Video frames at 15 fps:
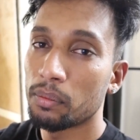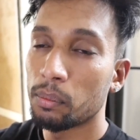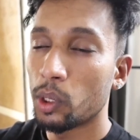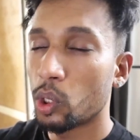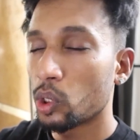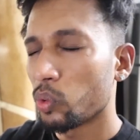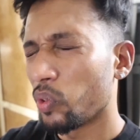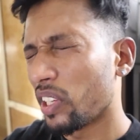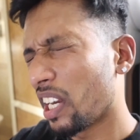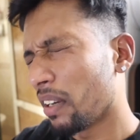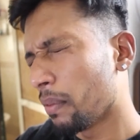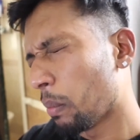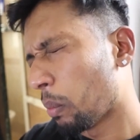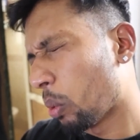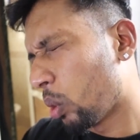बिकॉज वीकेंड
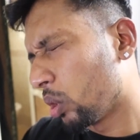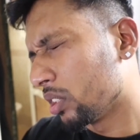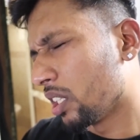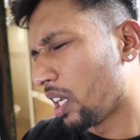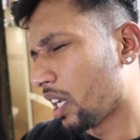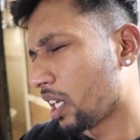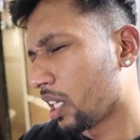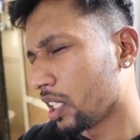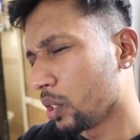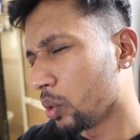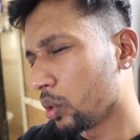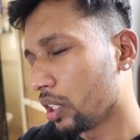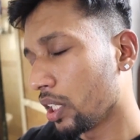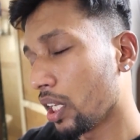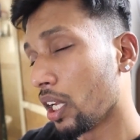में बहुत ज़्यादा गर्दी
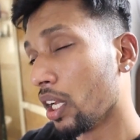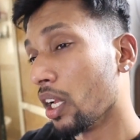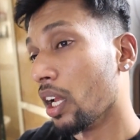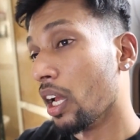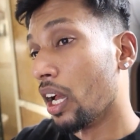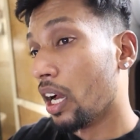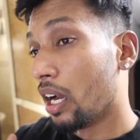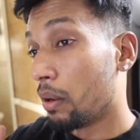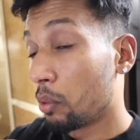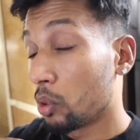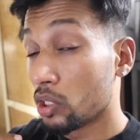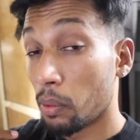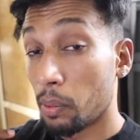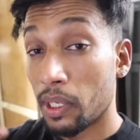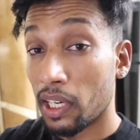होती है हम लोग
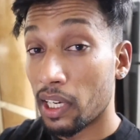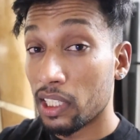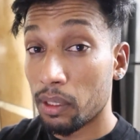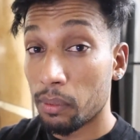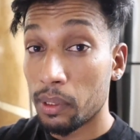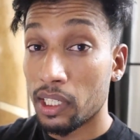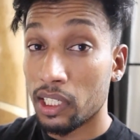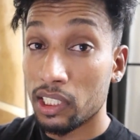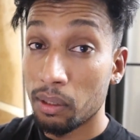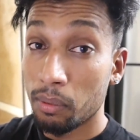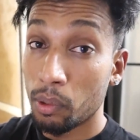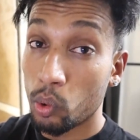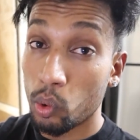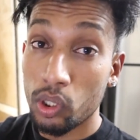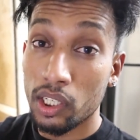जब भी गए तभी गर्दी
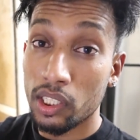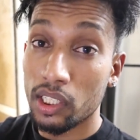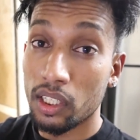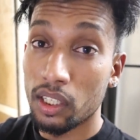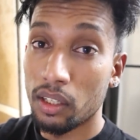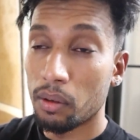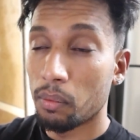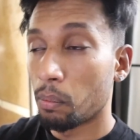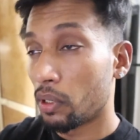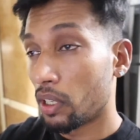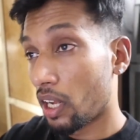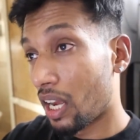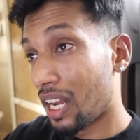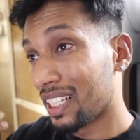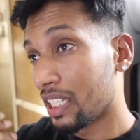बिल्कुल नहीं थी बट
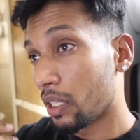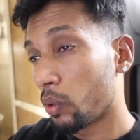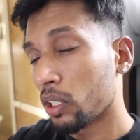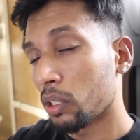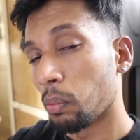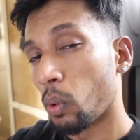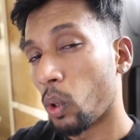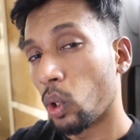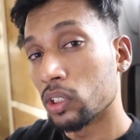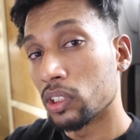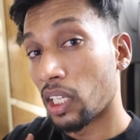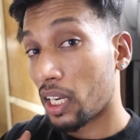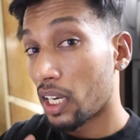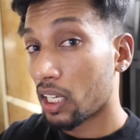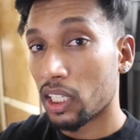आते वक्त बहुत
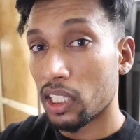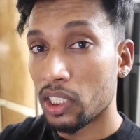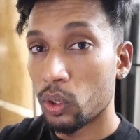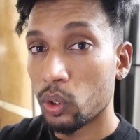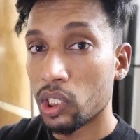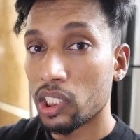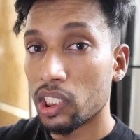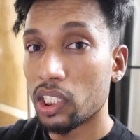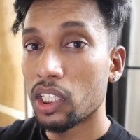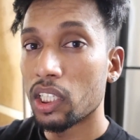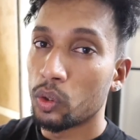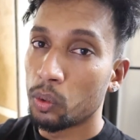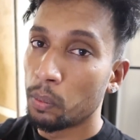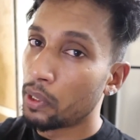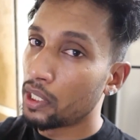ज़्यादा गर्दी हो गई थी
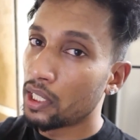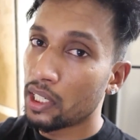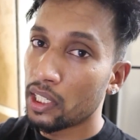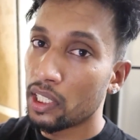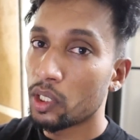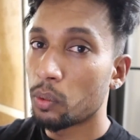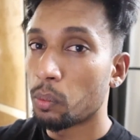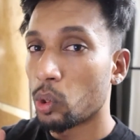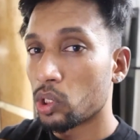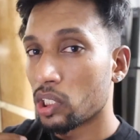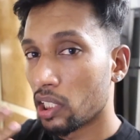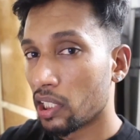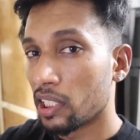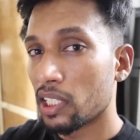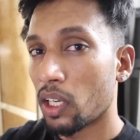तो बेटर है कि तुम लोग
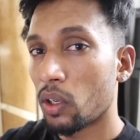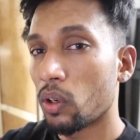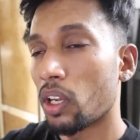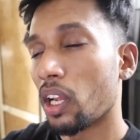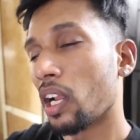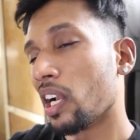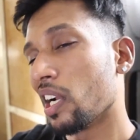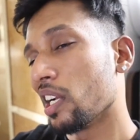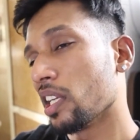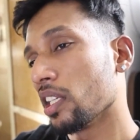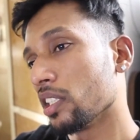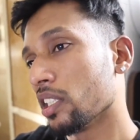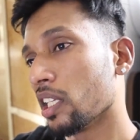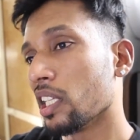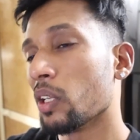जल्दी जाओ
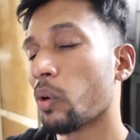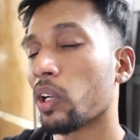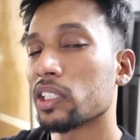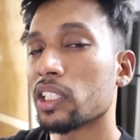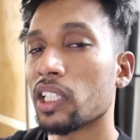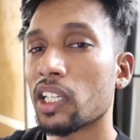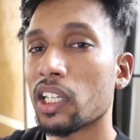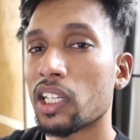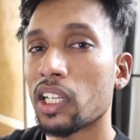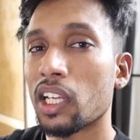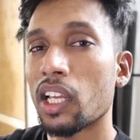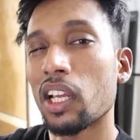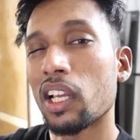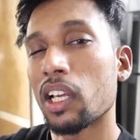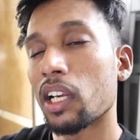एंड जल्दी वहाँ से निकल के
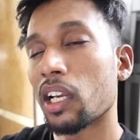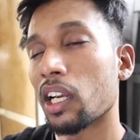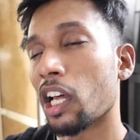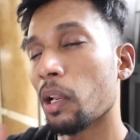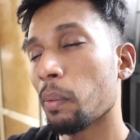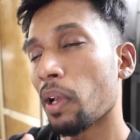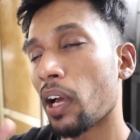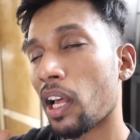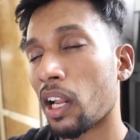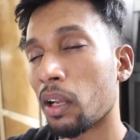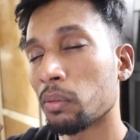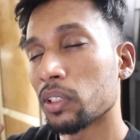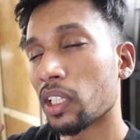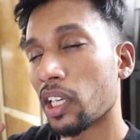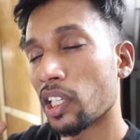घर पे आराम
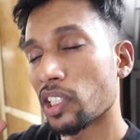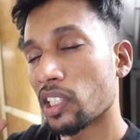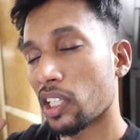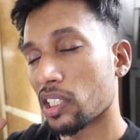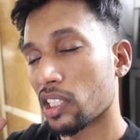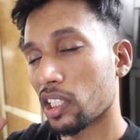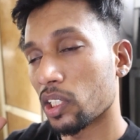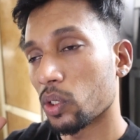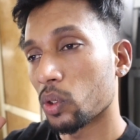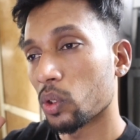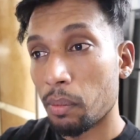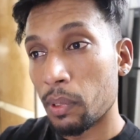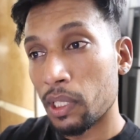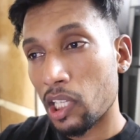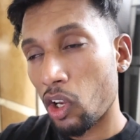से रेस्ट कर सकते हो
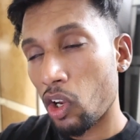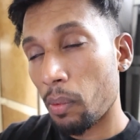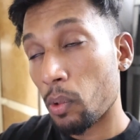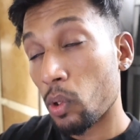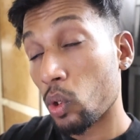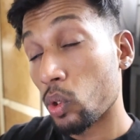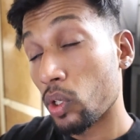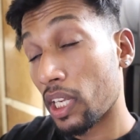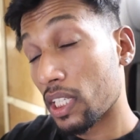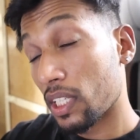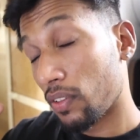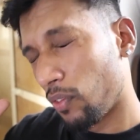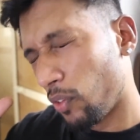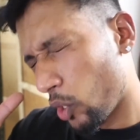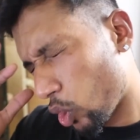मिलता हूँ आप लोगों को
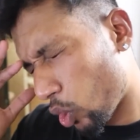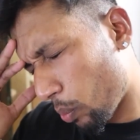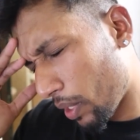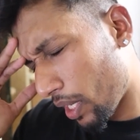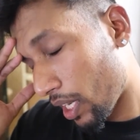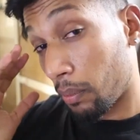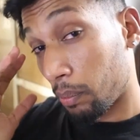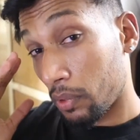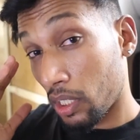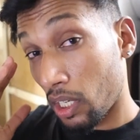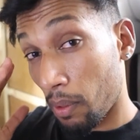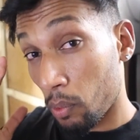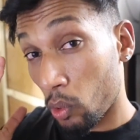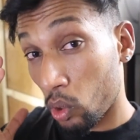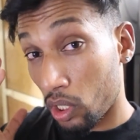नेक्स्ट वीडियो में तब तक
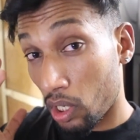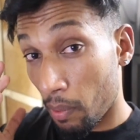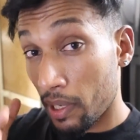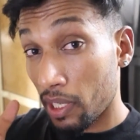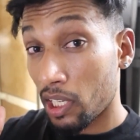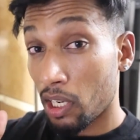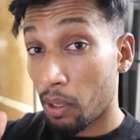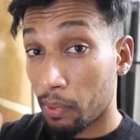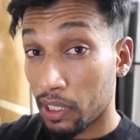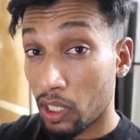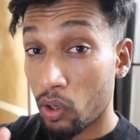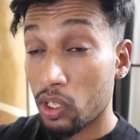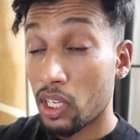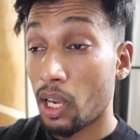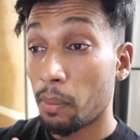आप लोग कमेंट करके
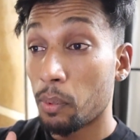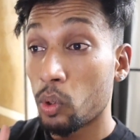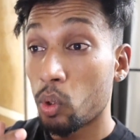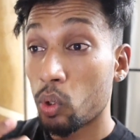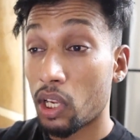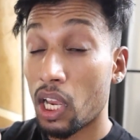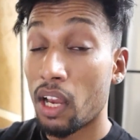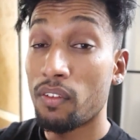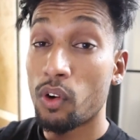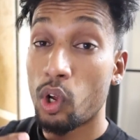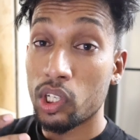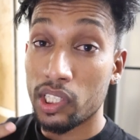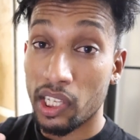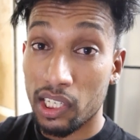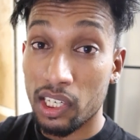बताओ कि आप लोग क्या
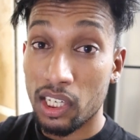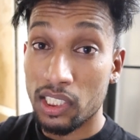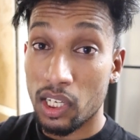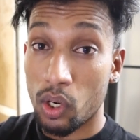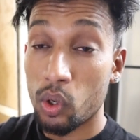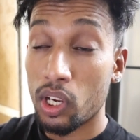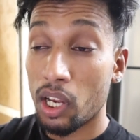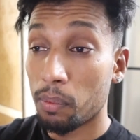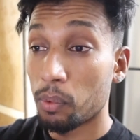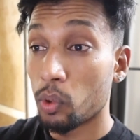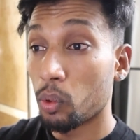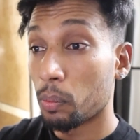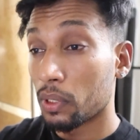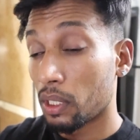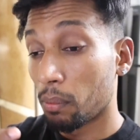व्लॉग देखना चाहोगे आप
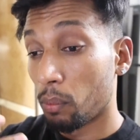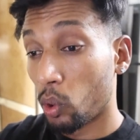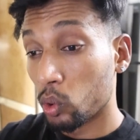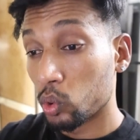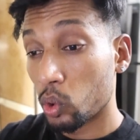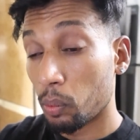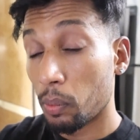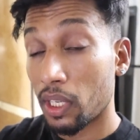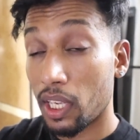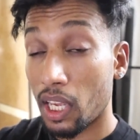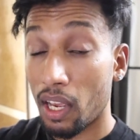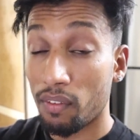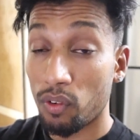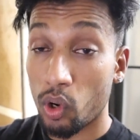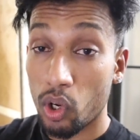लोग मतलब मानसून में
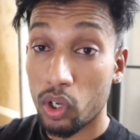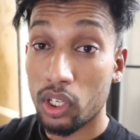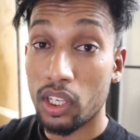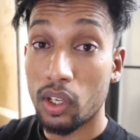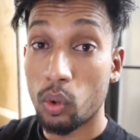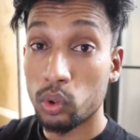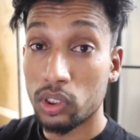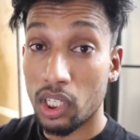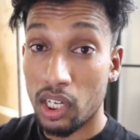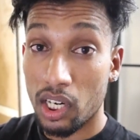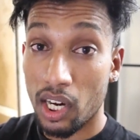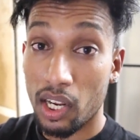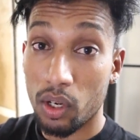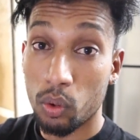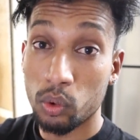क्या व्लॉग कौन सा
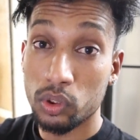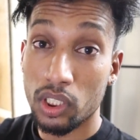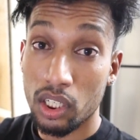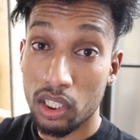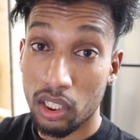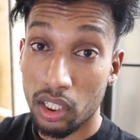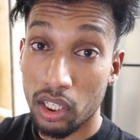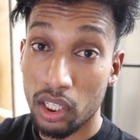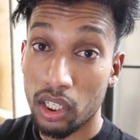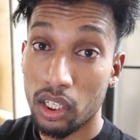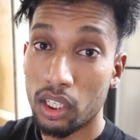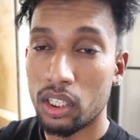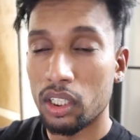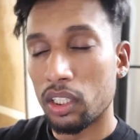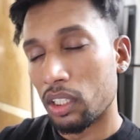ट्रैक कौन सा गढ़
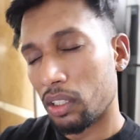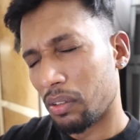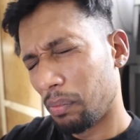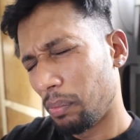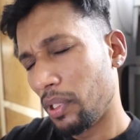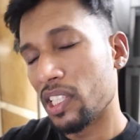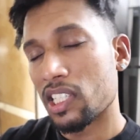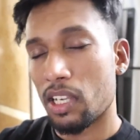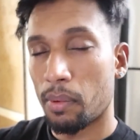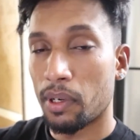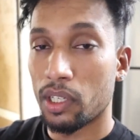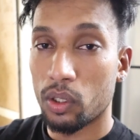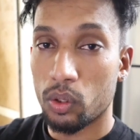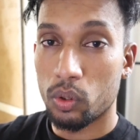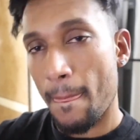प्लीज़
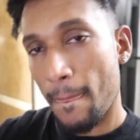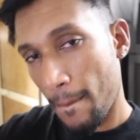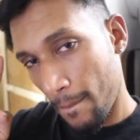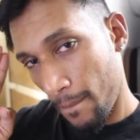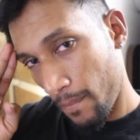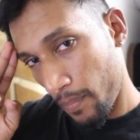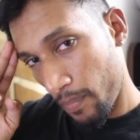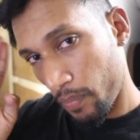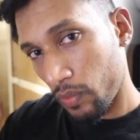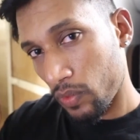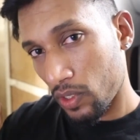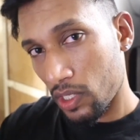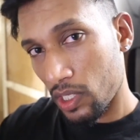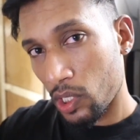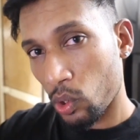कमेंट करो
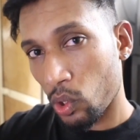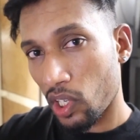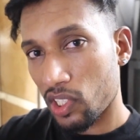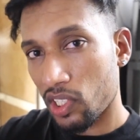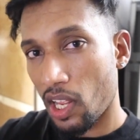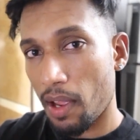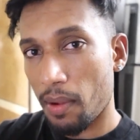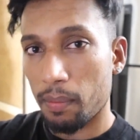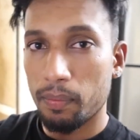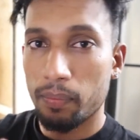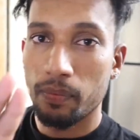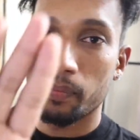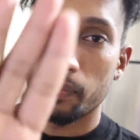सी यू नेक्स्ट टाइम